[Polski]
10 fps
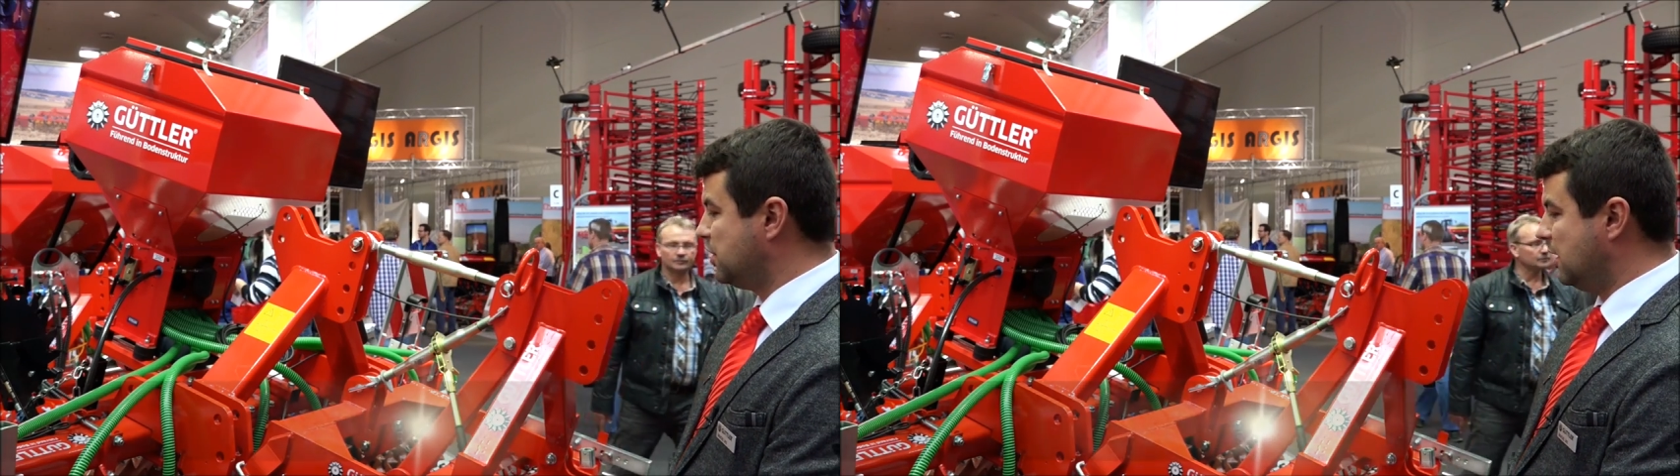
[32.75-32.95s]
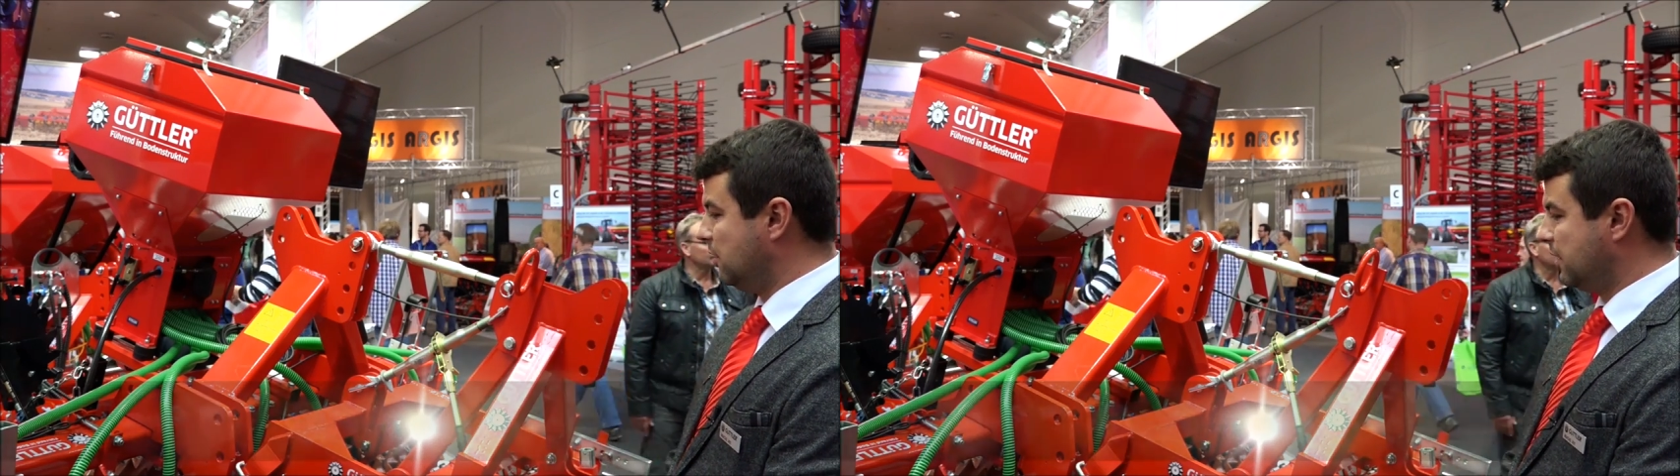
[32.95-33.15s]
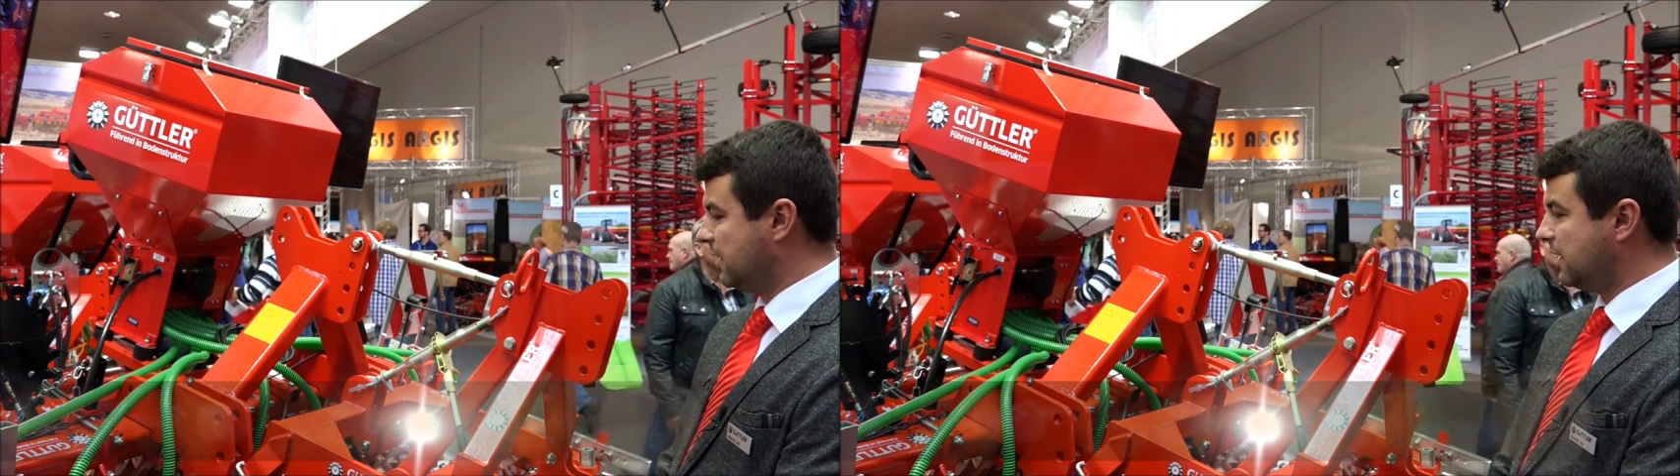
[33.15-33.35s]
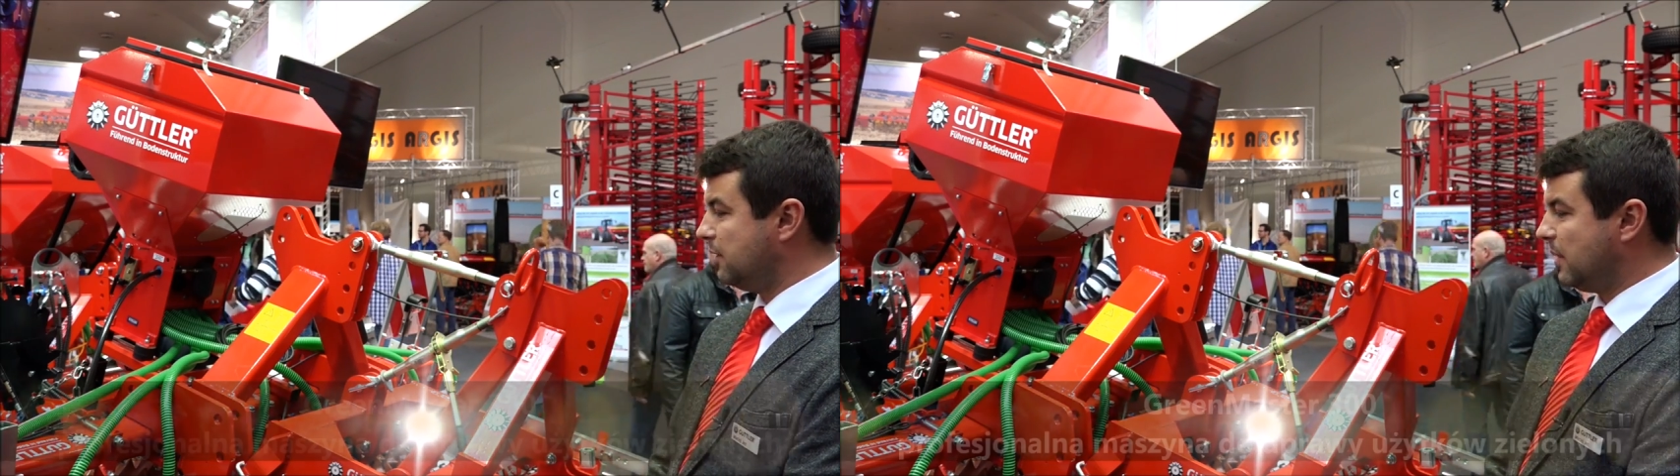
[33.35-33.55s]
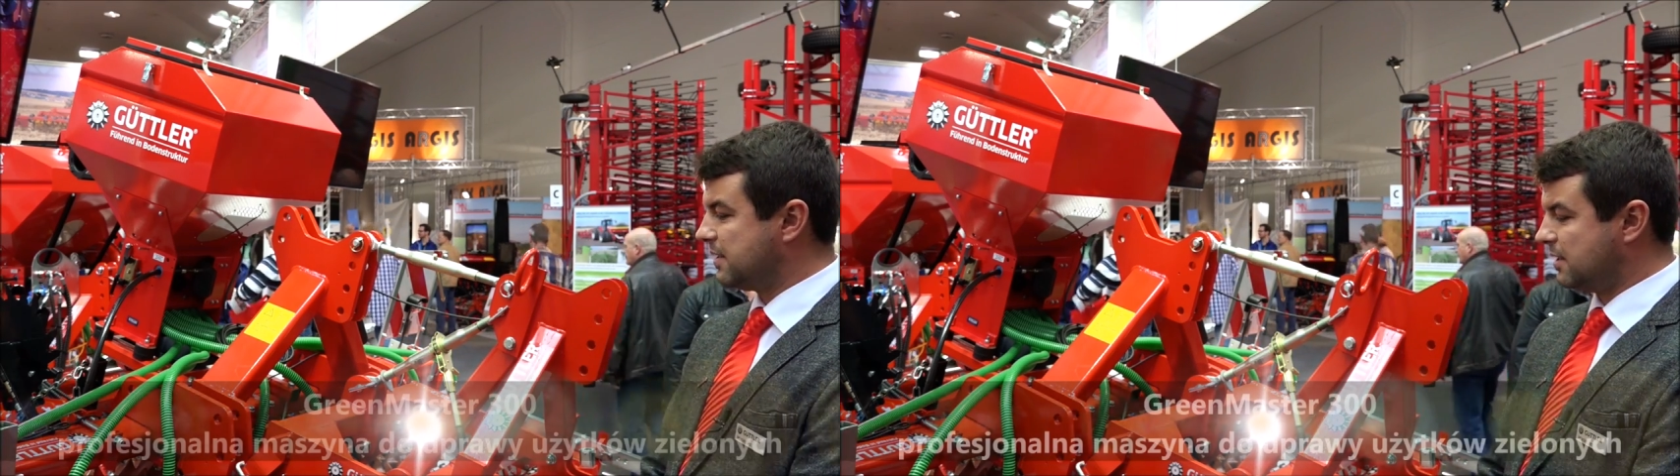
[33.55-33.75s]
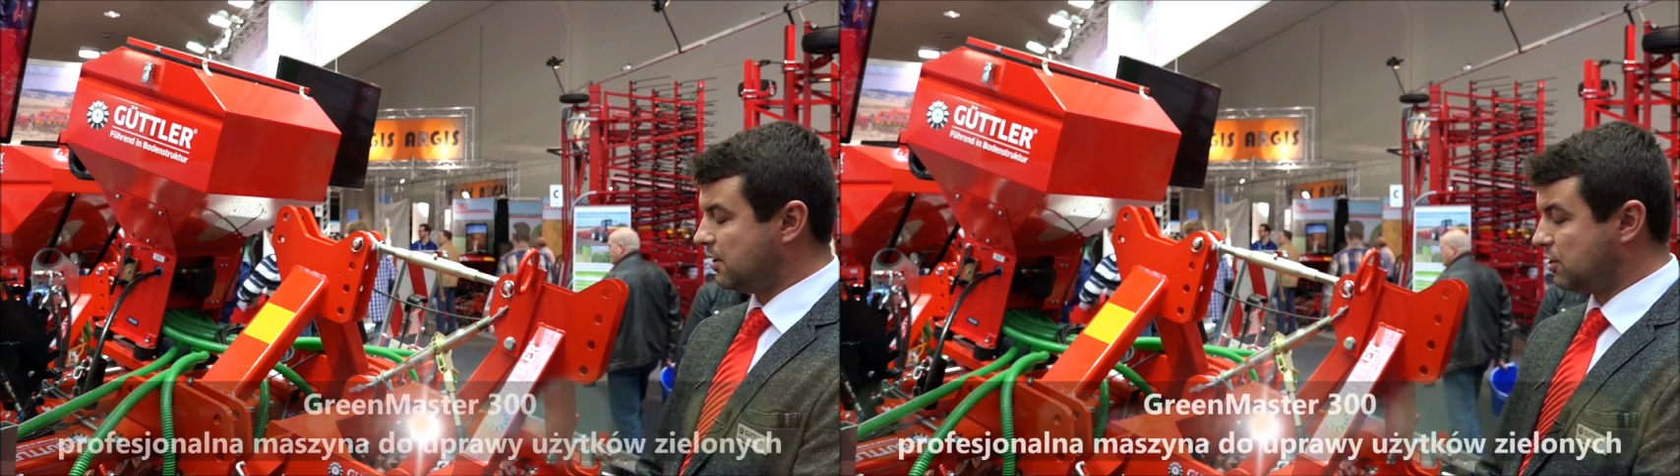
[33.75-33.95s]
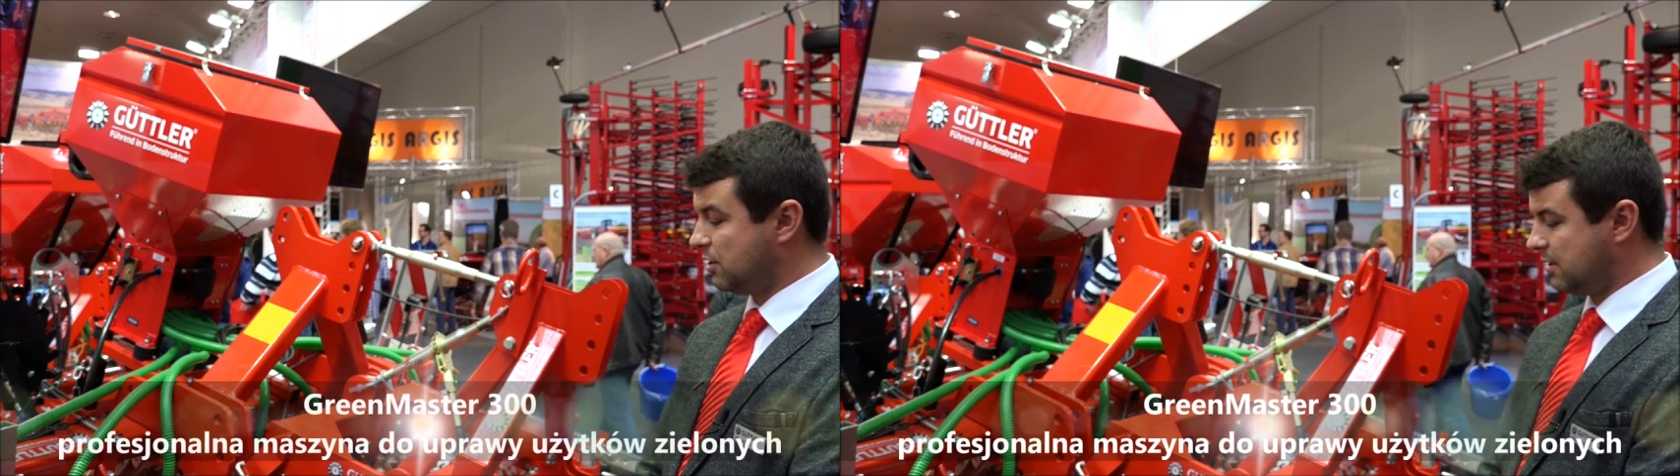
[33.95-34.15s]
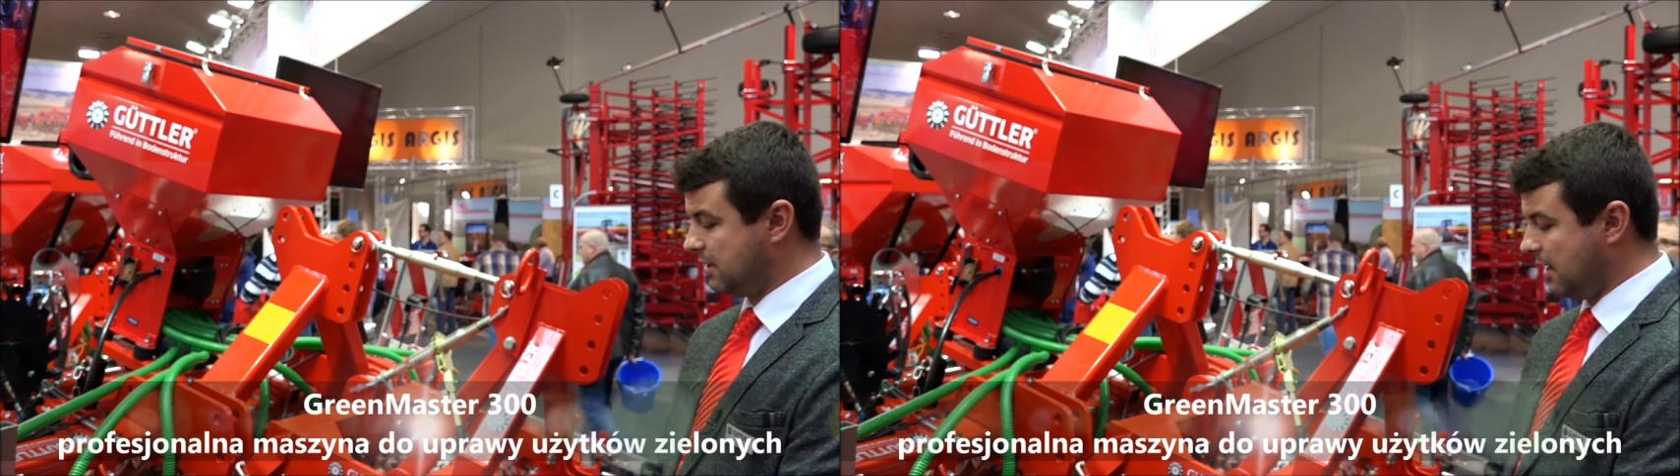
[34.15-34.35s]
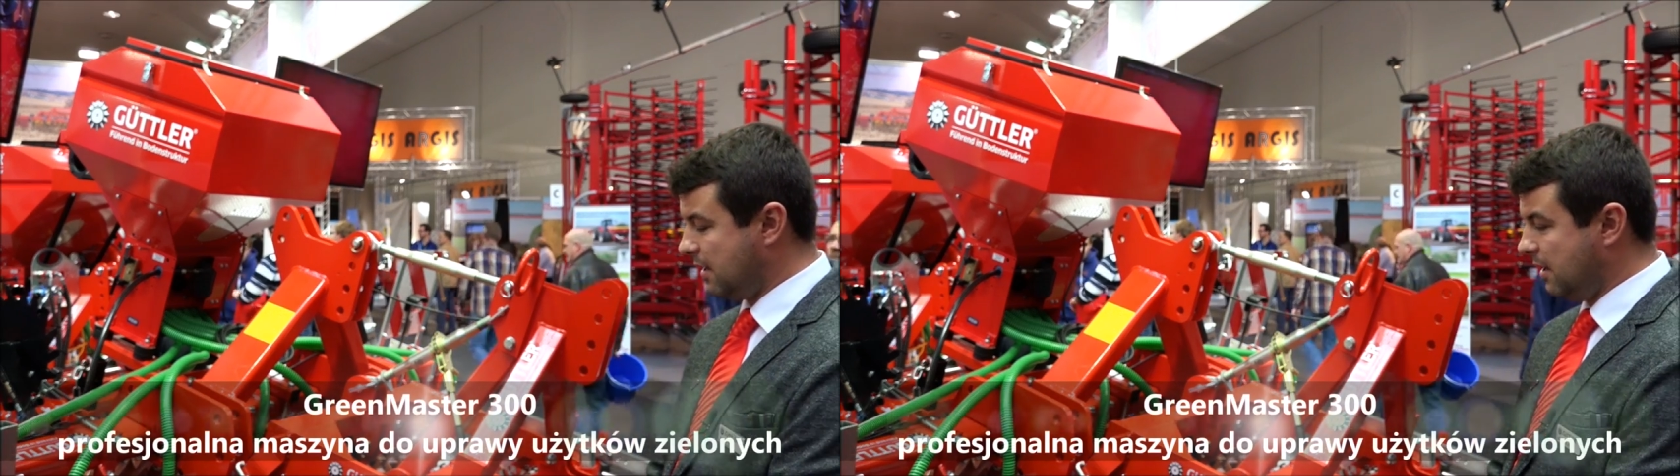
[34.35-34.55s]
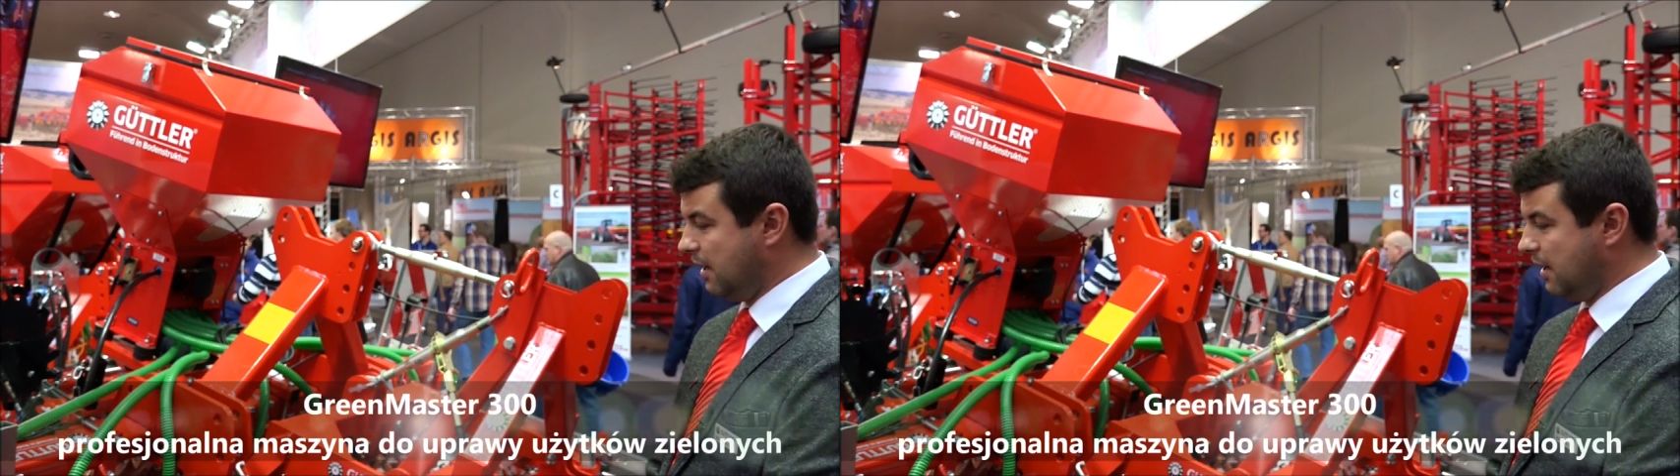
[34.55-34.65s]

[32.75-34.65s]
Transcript: zielonych Green Master 300.